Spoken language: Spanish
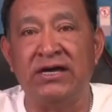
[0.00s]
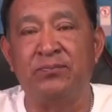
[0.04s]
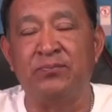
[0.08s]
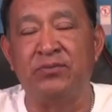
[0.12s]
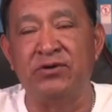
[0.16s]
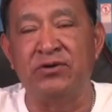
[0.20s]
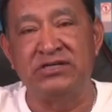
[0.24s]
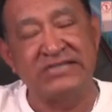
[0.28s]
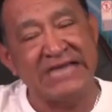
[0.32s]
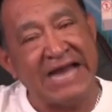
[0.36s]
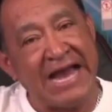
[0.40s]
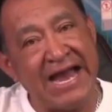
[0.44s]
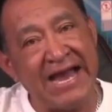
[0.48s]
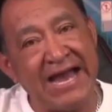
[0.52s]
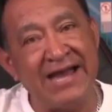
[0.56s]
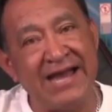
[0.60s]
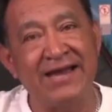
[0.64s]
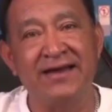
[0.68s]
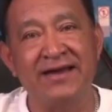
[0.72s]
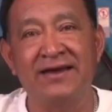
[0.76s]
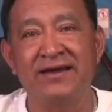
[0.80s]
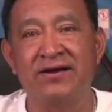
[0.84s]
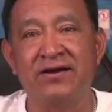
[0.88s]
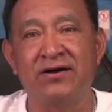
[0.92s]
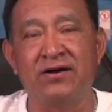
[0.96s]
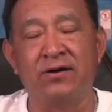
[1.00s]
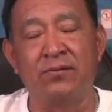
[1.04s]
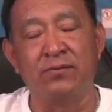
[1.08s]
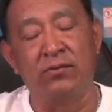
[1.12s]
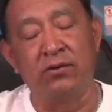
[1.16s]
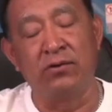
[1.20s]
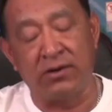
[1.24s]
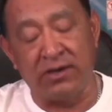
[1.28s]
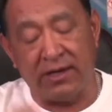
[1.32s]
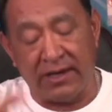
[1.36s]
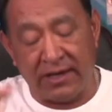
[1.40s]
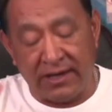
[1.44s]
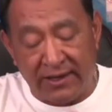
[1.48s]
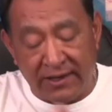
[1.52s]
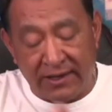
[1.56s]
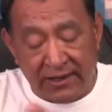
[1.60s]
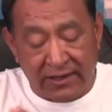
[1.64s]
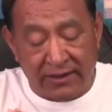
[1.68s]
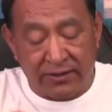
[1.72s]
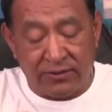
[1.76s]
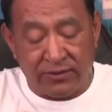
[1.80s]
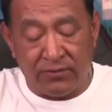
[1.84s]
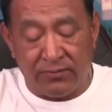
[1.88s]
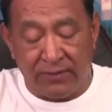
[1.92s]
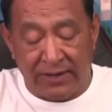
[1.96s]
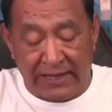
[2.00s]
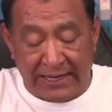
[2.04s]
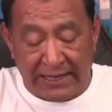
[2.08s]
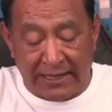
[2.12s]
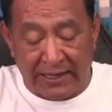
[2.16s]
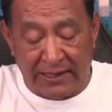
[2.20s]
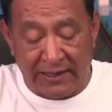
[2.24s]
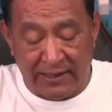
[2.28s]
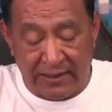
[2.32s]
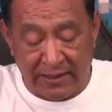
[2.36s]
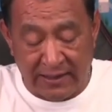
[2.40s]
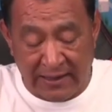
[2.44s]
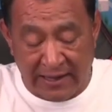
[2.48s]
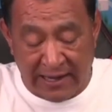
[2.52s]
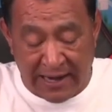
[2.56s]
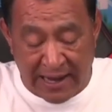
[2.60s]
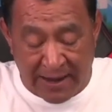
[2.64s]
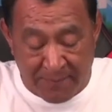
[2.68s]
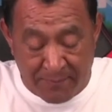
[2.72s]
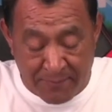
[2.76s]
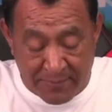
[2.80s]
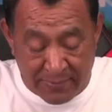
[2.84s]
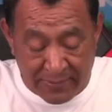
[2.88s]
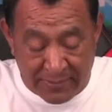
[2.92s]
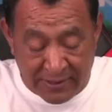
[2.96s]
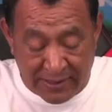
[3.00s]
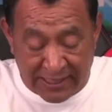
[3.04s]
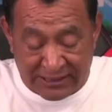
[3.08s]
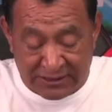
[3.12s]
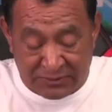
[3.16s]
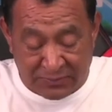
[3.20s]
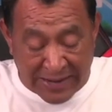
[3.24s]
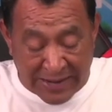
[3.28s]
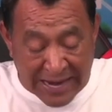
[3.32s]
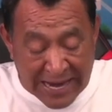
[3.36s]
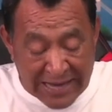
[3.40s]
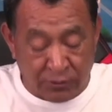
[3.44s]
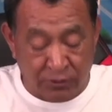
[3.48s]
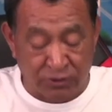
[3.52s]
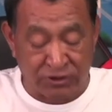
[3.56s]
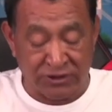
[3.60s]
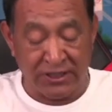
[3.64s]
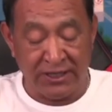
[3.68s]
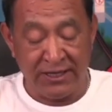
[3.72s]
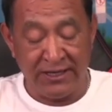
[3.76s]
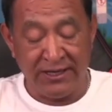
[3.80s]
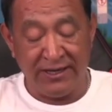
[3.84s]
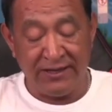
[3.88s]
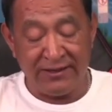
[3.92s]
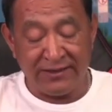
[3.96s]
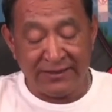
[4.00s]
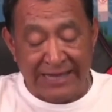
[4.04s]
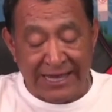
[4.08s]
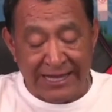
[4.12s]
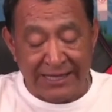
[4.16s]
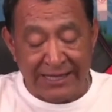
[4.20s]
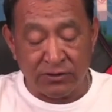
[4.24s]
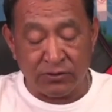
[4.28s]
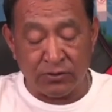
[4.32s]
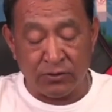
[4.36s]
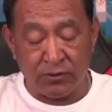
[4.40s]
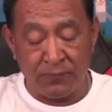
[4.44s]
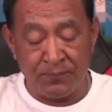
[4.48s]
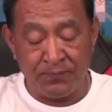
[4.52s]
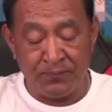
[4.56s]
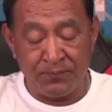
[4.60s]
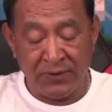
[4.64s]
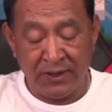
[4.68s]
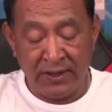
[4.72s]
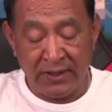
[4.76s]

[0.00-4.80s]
pues ya como querer doblar las manos. En tanto,